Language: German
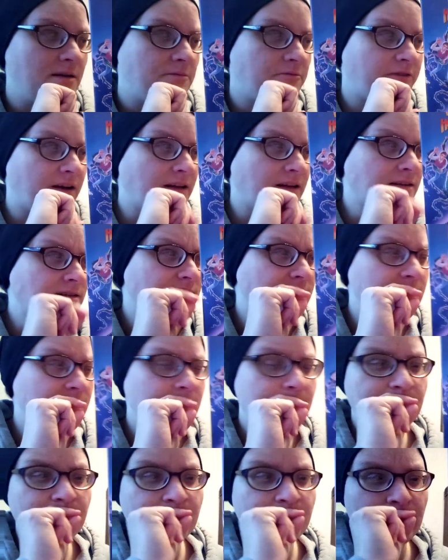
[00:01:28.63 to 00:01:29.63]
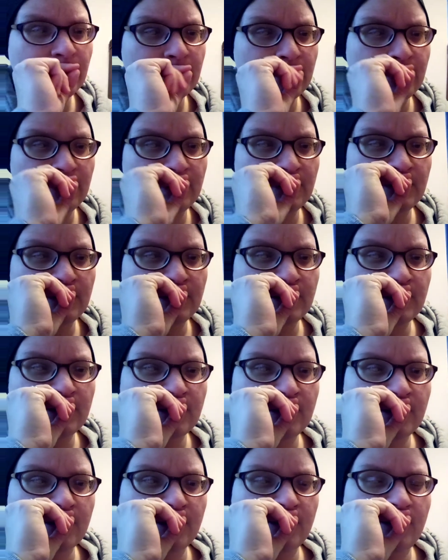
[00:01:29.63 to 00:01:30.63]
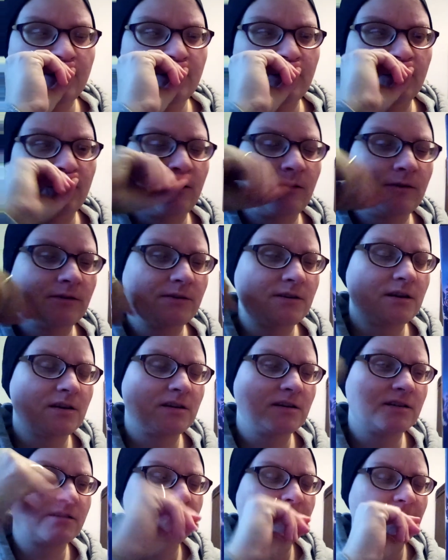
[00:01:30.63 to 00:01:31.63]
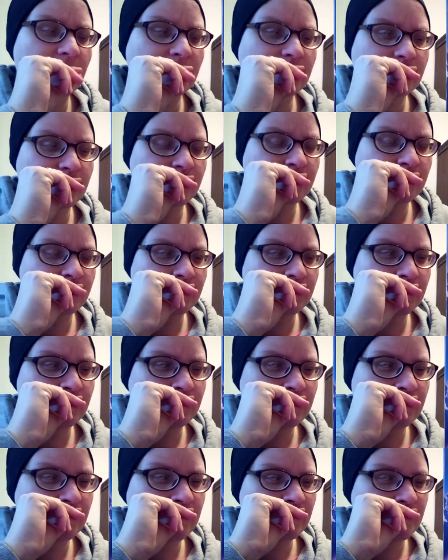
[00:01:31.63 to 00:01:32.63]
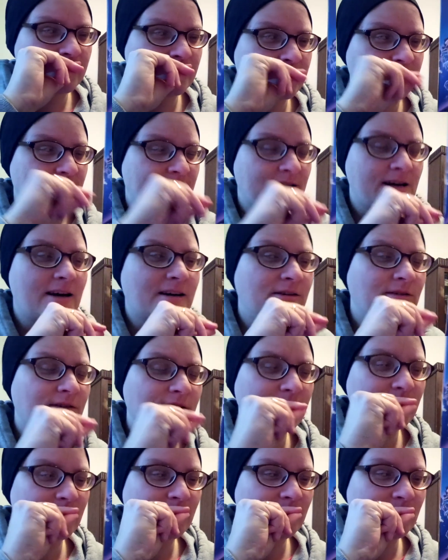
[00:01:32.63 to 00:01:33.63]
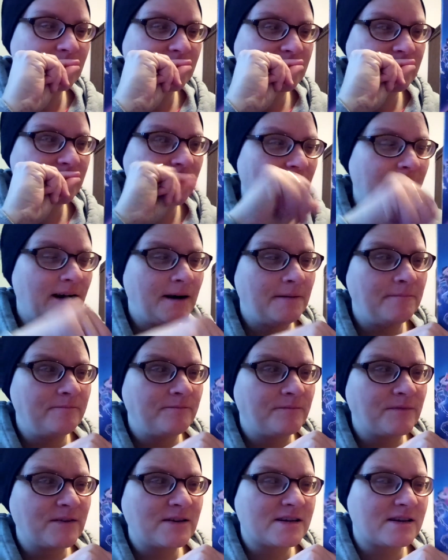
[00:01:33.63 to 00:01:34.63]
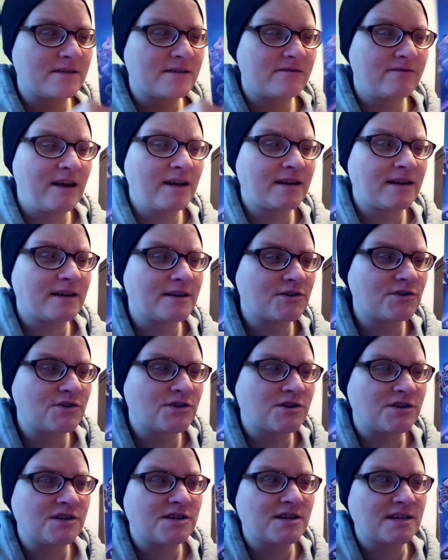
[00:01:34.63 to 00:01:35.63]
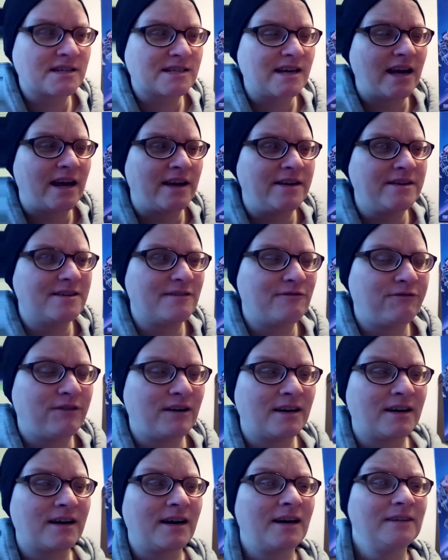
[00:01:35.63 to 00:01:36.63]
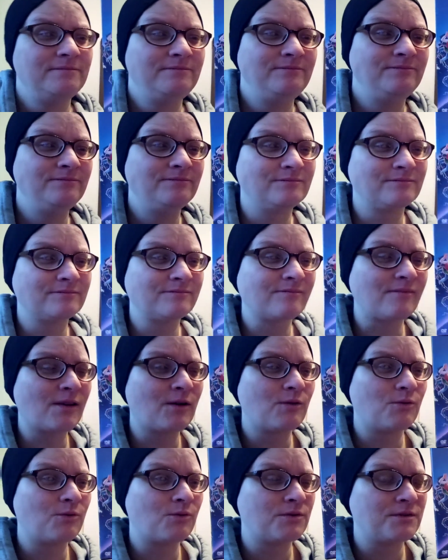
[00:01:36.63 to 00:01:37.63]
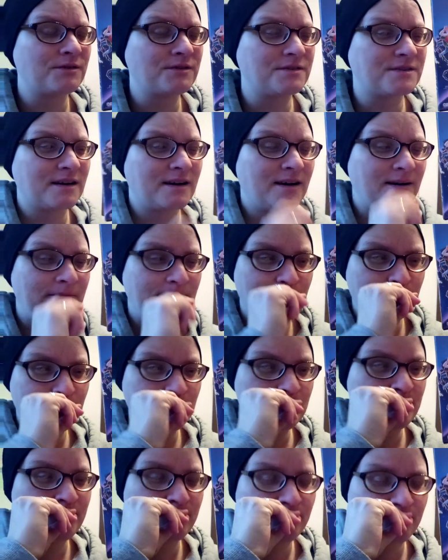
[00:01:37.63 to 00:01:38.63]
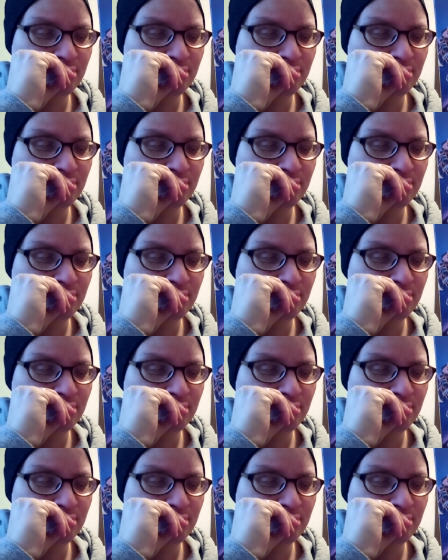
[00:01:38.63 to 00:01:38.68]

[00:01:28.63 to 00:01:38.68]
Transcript: Pflanze. Und diese Pflanze äh, ist total kurios. Ähm, ich werde natürlich nicht das Ende verraten. Und, ähm,